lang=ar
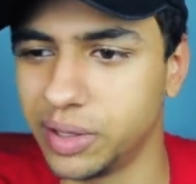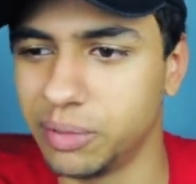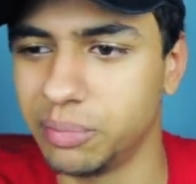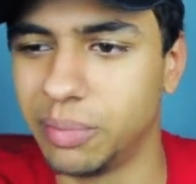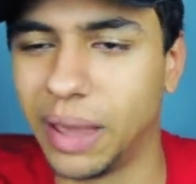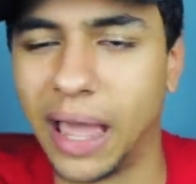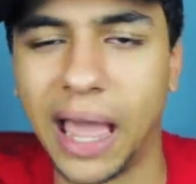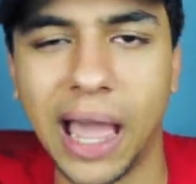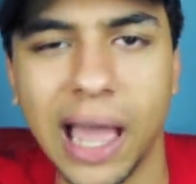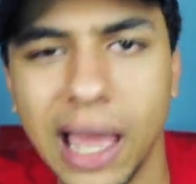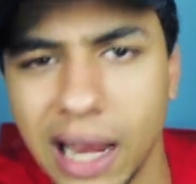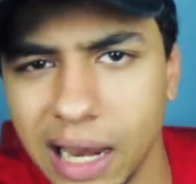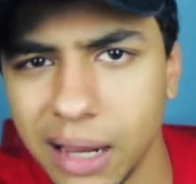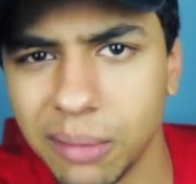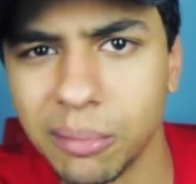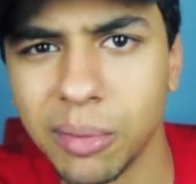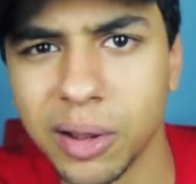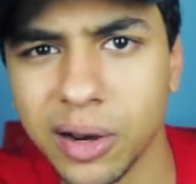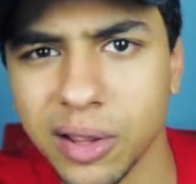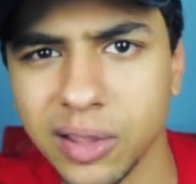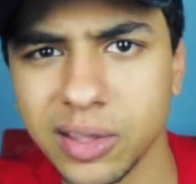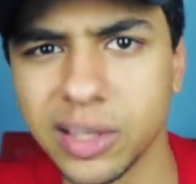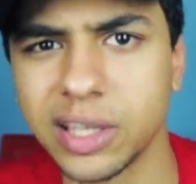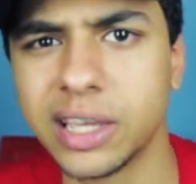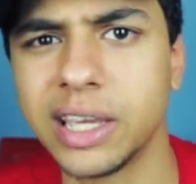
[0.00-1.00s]
بحاله
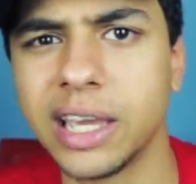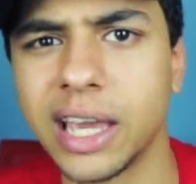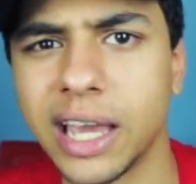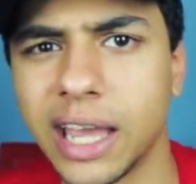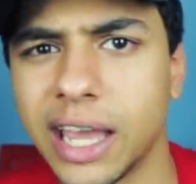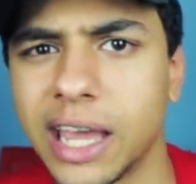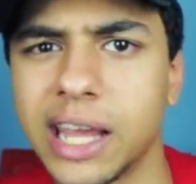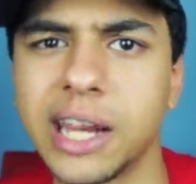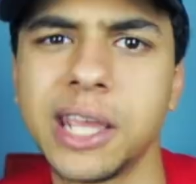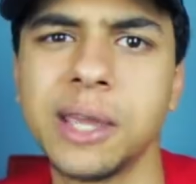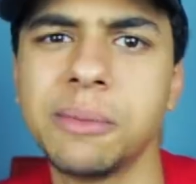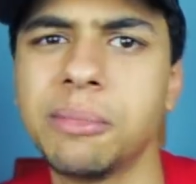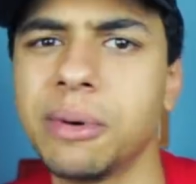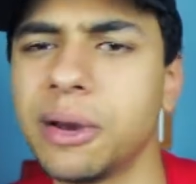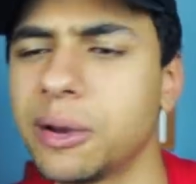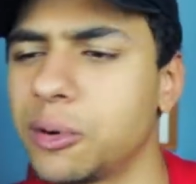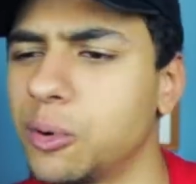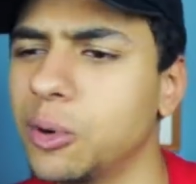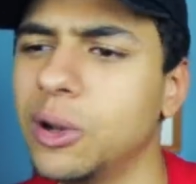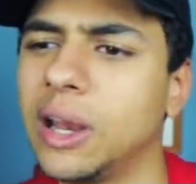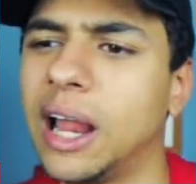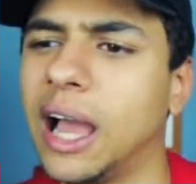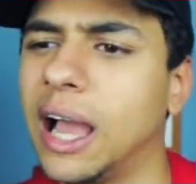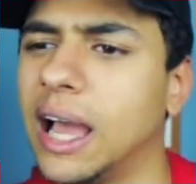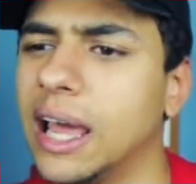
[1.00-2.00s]
مرضيه غريبه
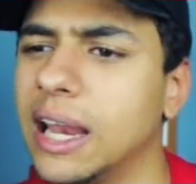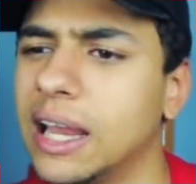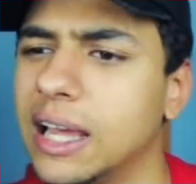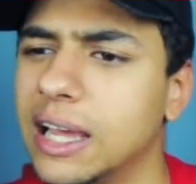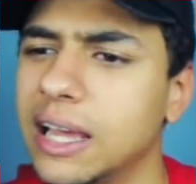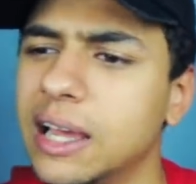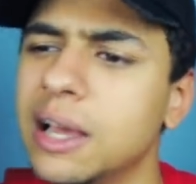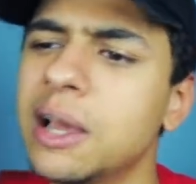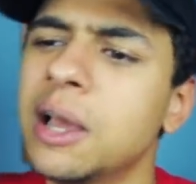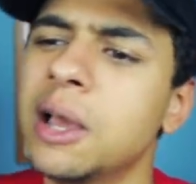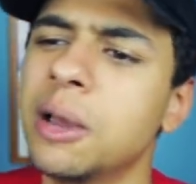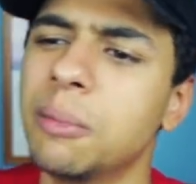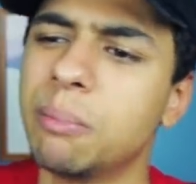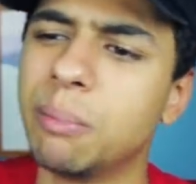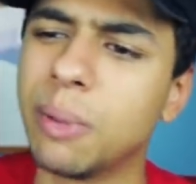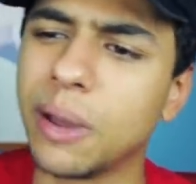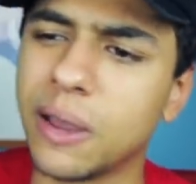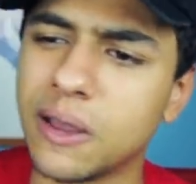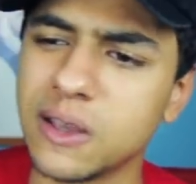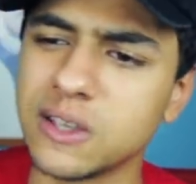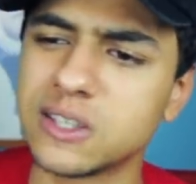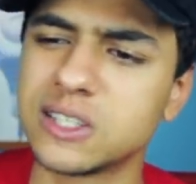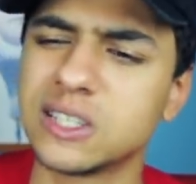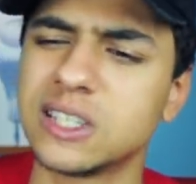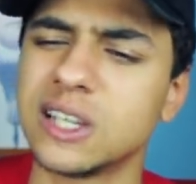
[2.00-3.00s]
كل حلقه
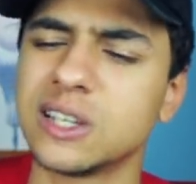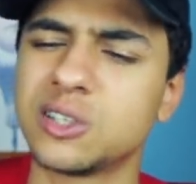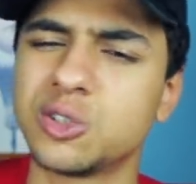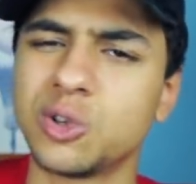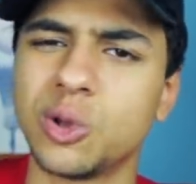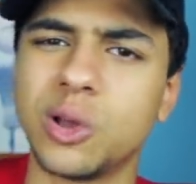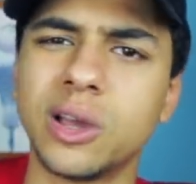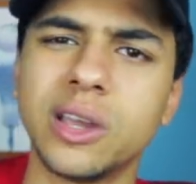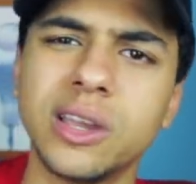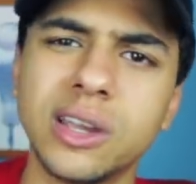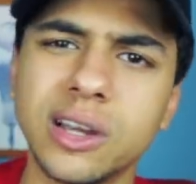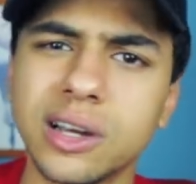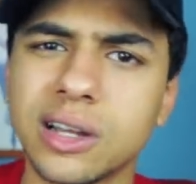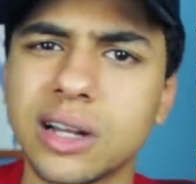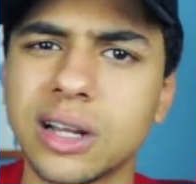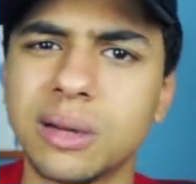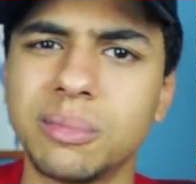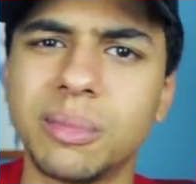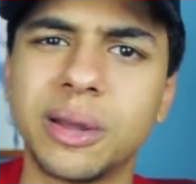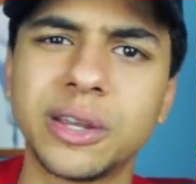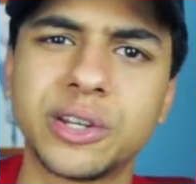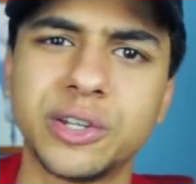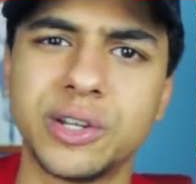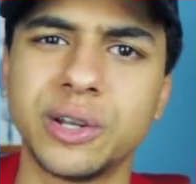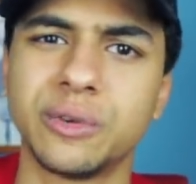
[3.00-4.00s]
بقصه صغيره
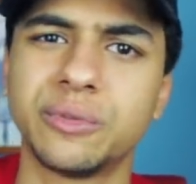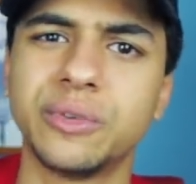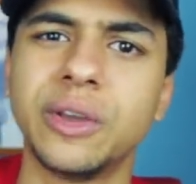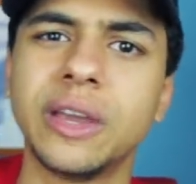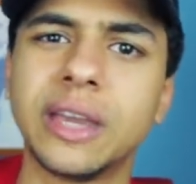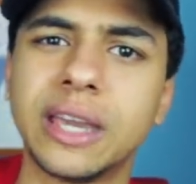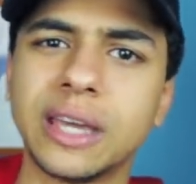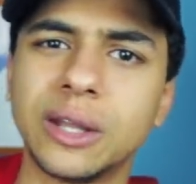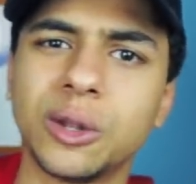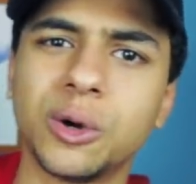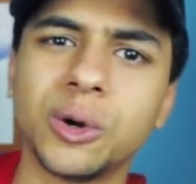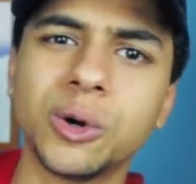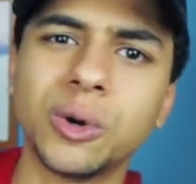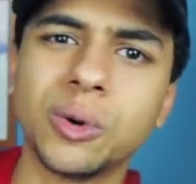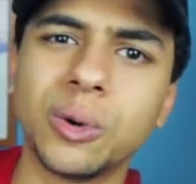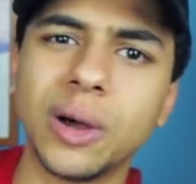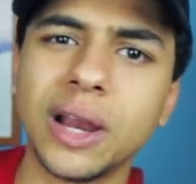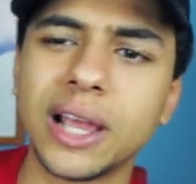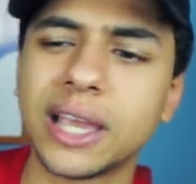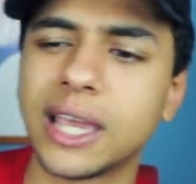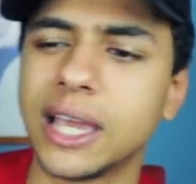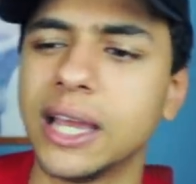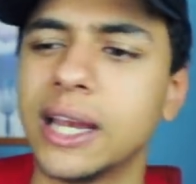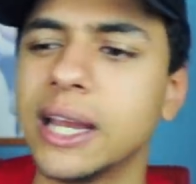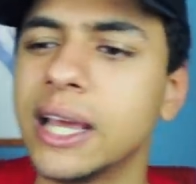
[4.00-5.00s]
ماشيه فيه كده هو
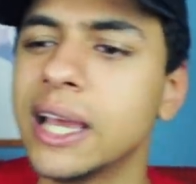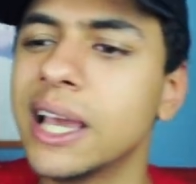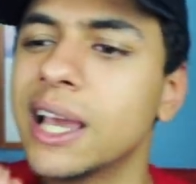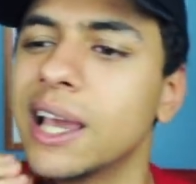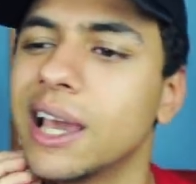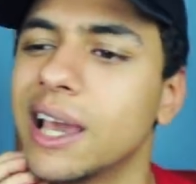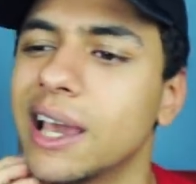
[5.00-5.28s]
ولكن